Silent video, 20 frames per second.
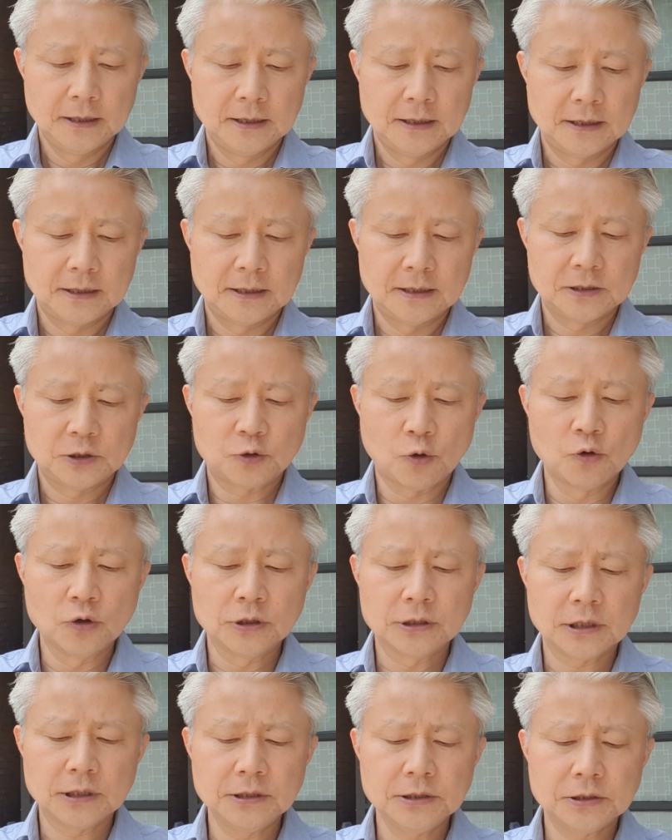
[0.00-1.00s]
어,
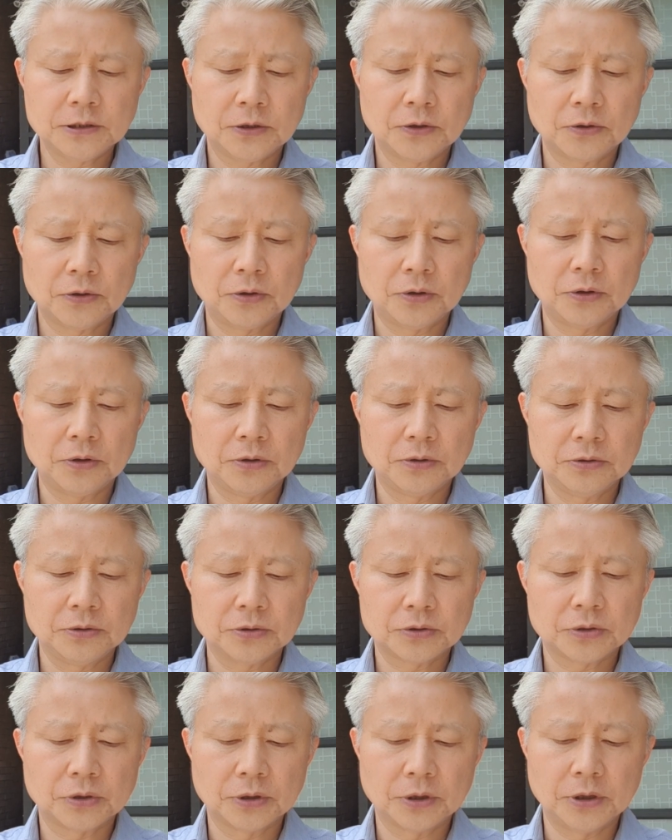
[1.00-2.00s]
종전
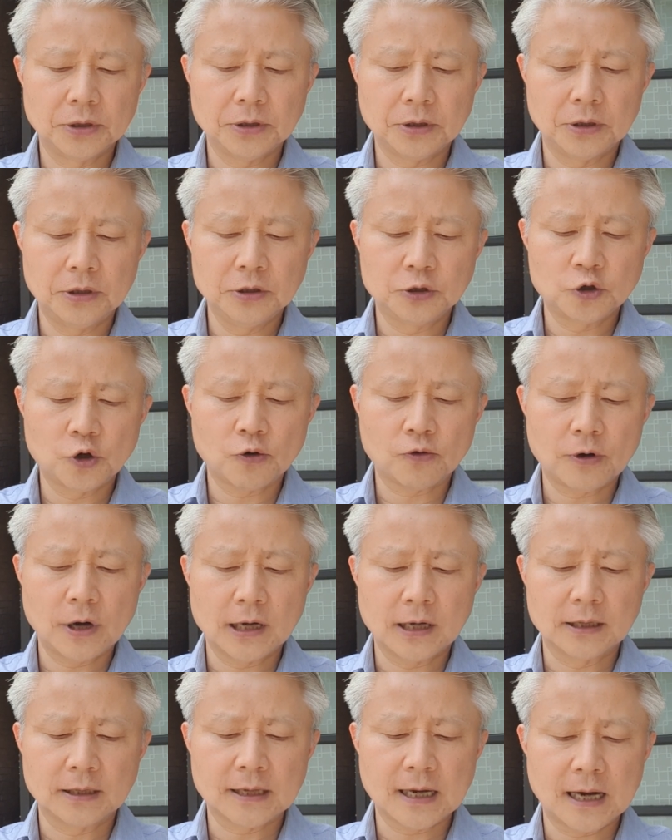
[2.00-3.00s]
선언을
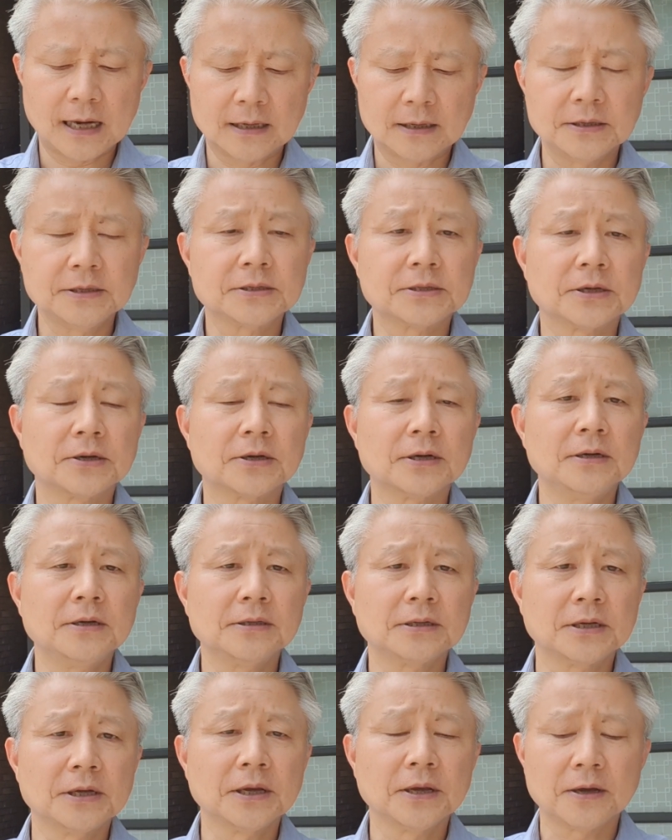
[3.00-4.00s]
촉구하는 탄원서를
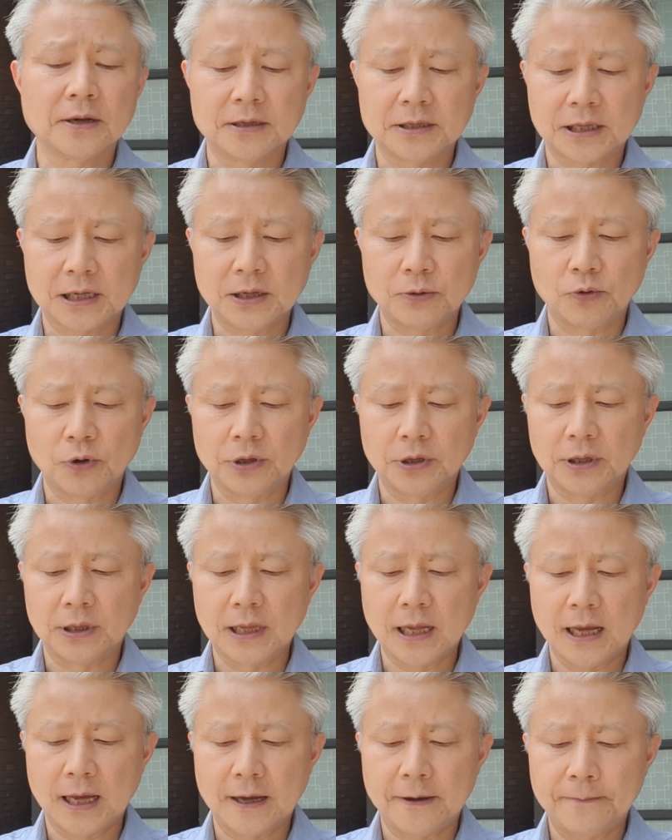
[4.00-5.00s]
이제 연결 시키고
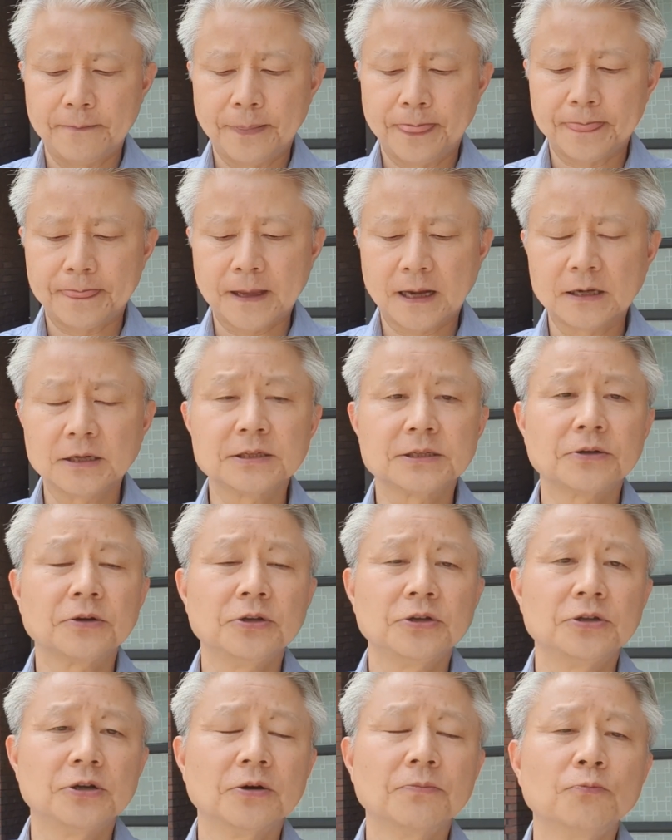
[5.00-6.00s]
있는데
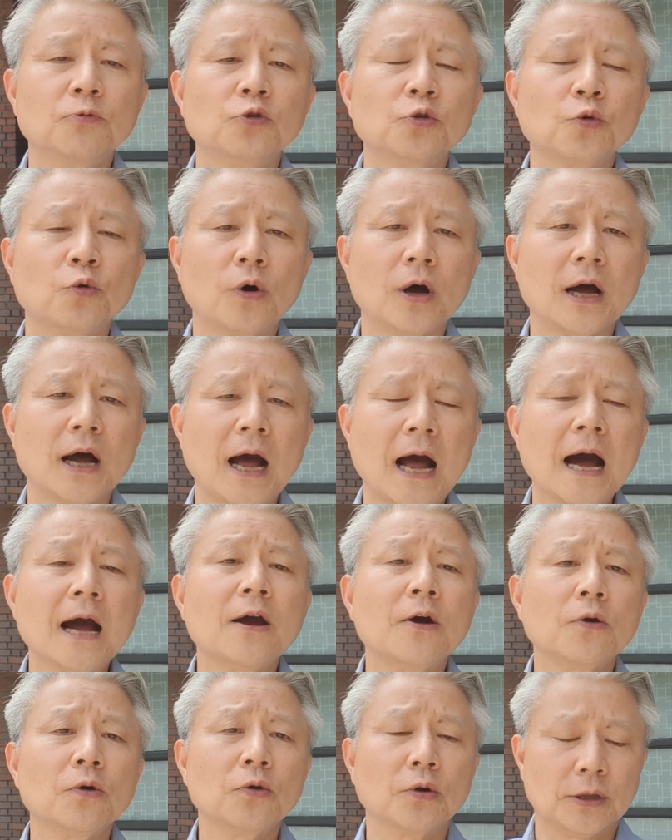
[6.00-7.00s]
타는스는 영문과
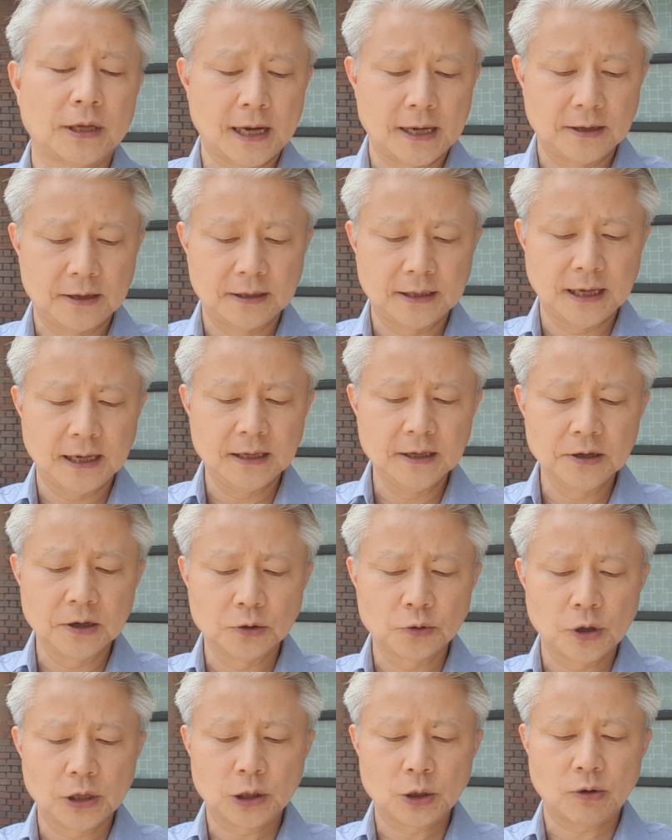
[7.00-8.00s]
한글로 되어 있는데 이런
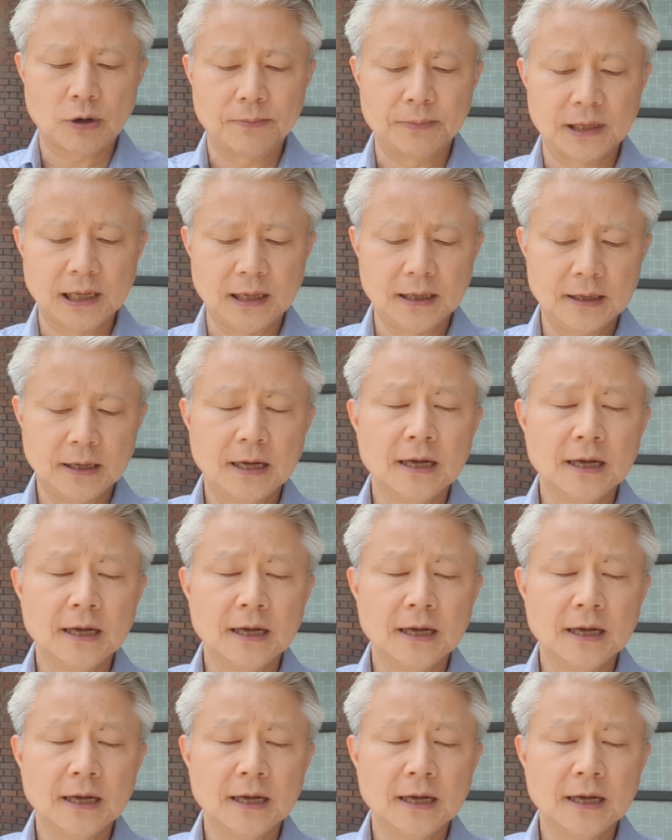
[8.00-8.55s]
걸도 있다고 합니다.